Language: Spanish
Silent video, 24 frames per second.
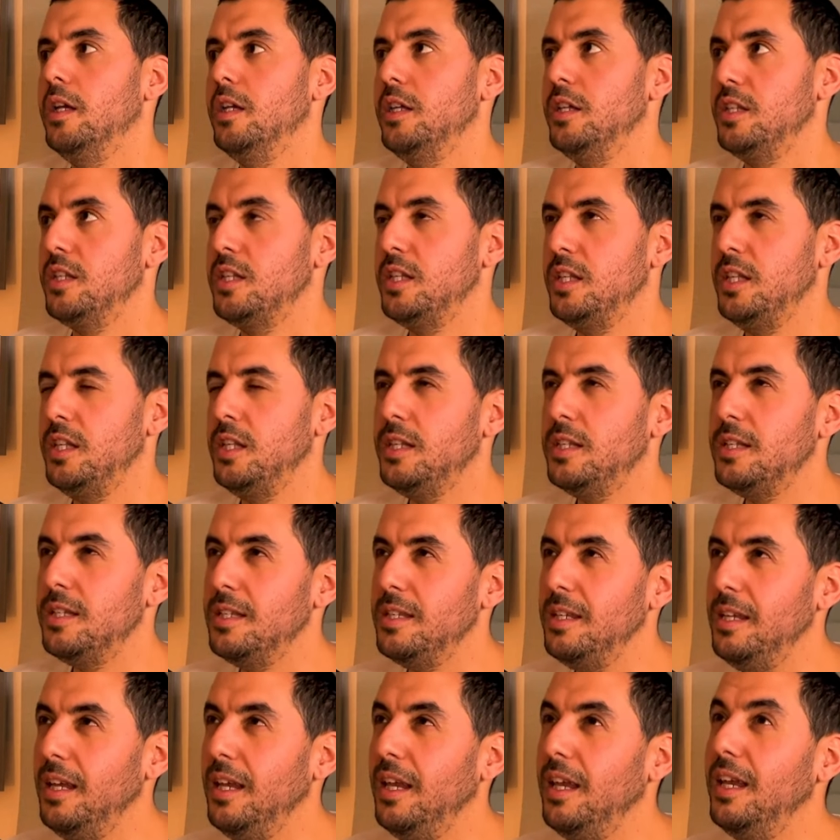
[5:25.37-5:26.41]

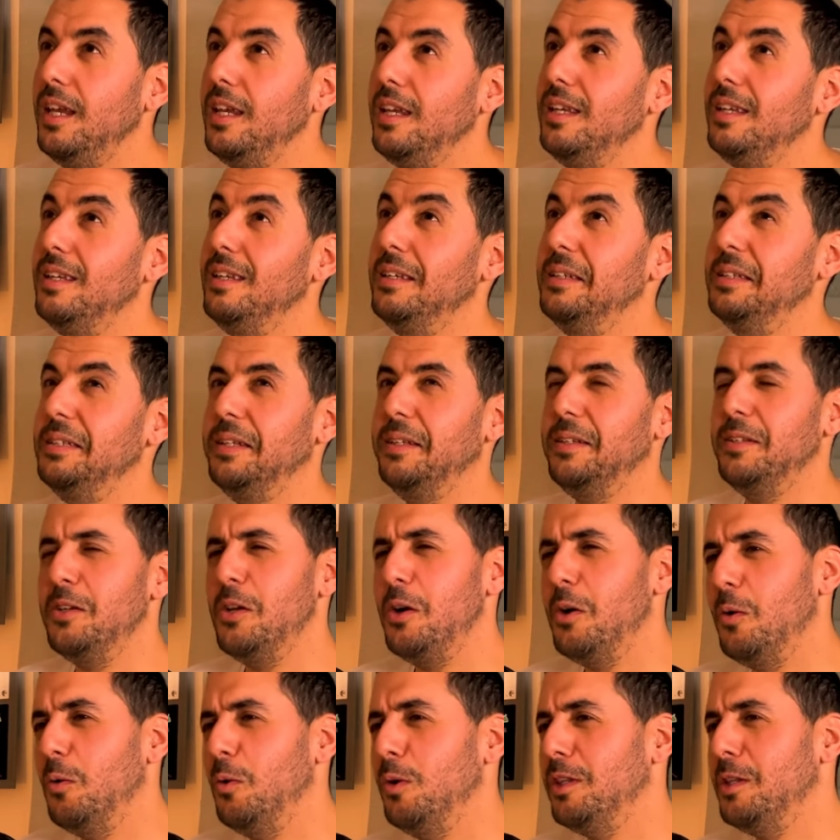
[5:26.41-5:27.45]
Sí,
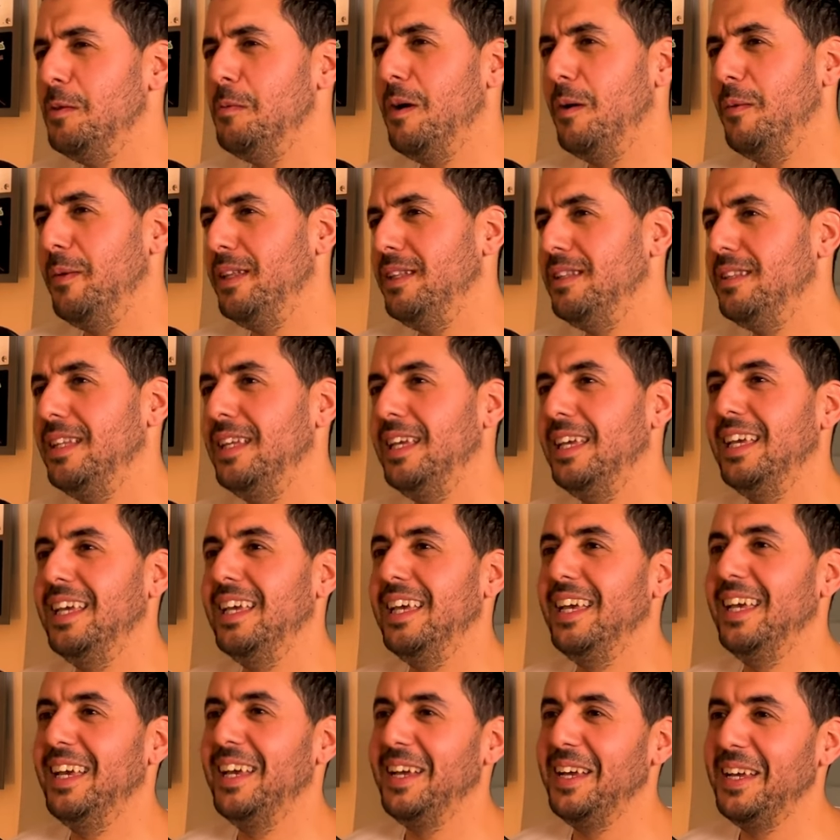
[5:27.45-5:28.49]
no,
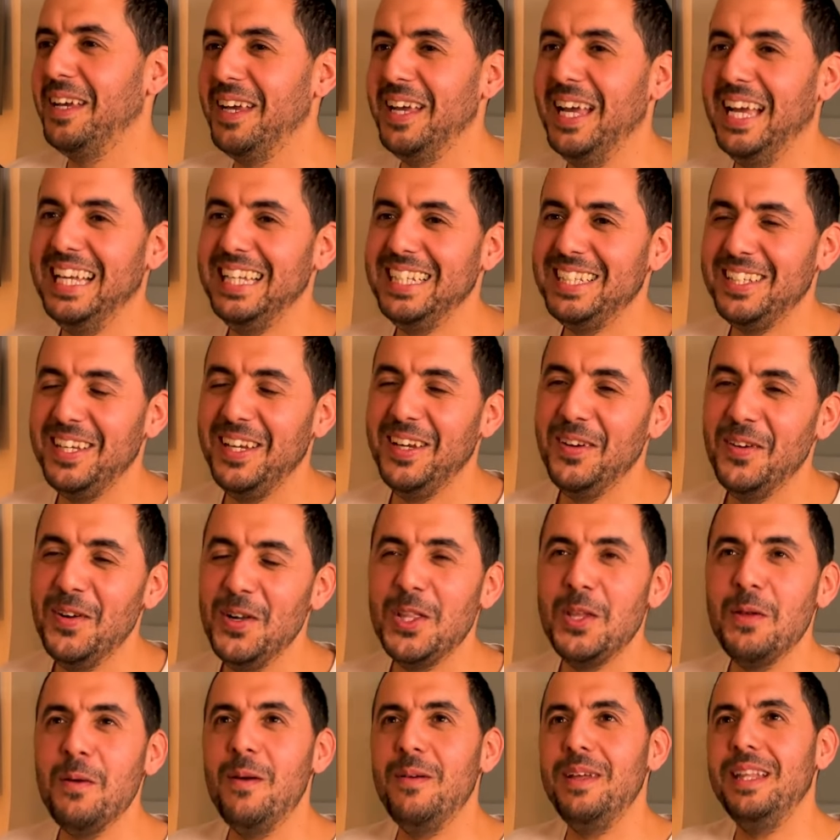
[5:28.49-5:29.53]
últimamente, sí,
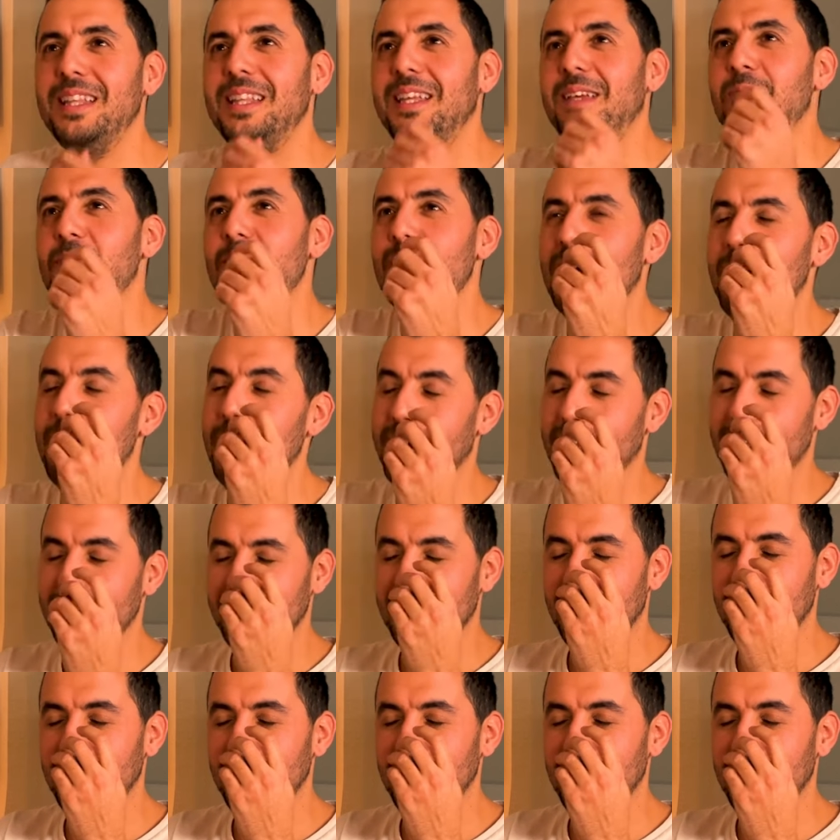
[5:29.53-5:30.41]
últimamente, a ver,